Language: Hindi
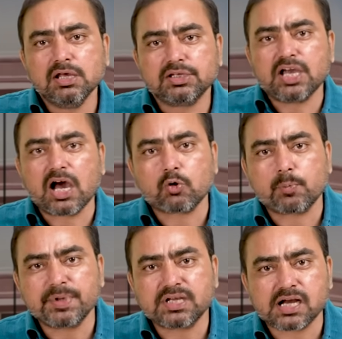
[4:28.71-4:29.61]
कि
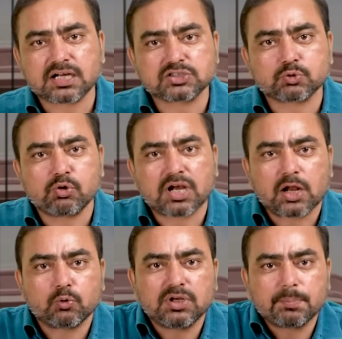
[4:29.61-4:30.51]
आरोपी का कसूर
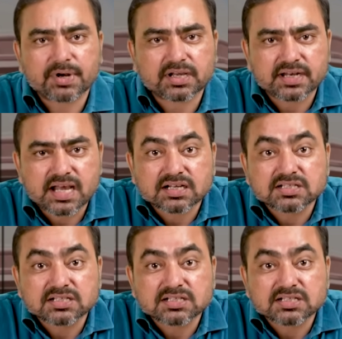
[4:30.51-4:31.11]
कानूनी प्रक्रिया